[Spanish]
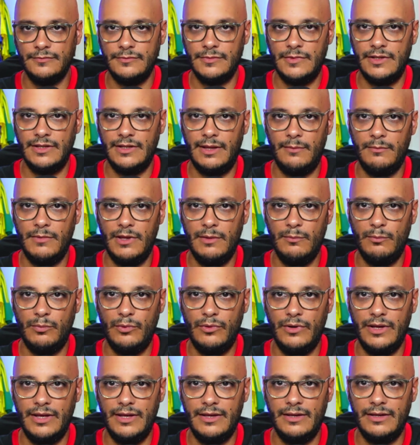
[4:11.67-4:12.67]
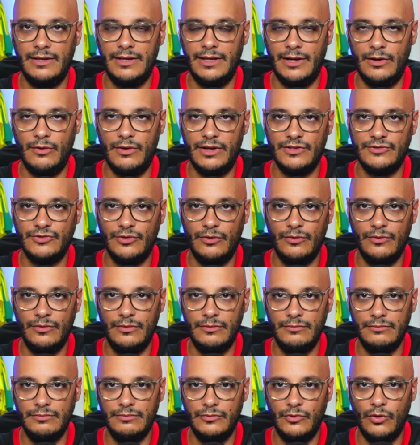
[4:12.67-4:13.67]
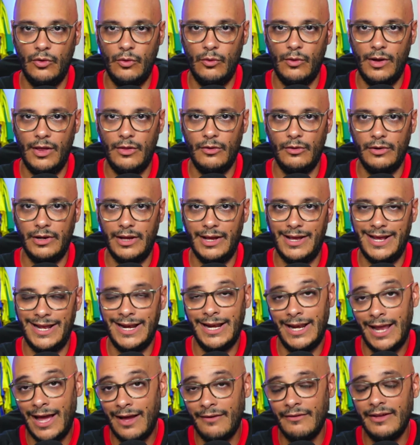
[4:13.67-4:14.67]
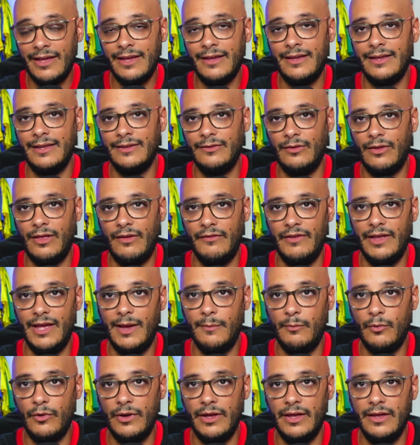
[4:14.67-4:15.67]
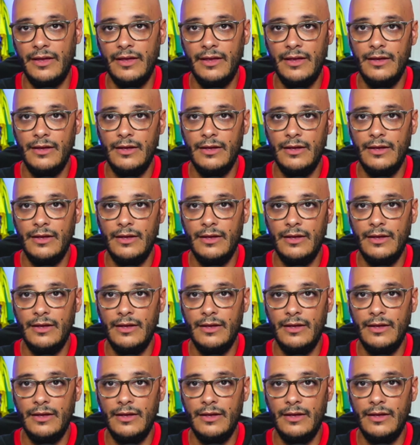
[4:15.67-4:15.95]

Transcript: que también pues creo que son dos jugadores claves que todavía pues